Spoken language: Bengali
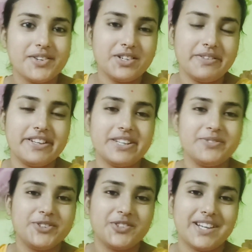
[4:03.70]
গুড ইভিনিং
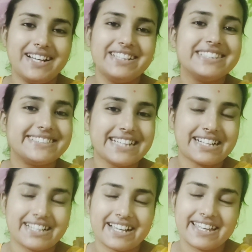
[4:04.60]
বন্ধুরা
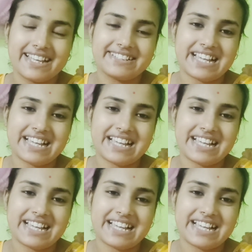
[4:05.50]
চাটা খেয়ে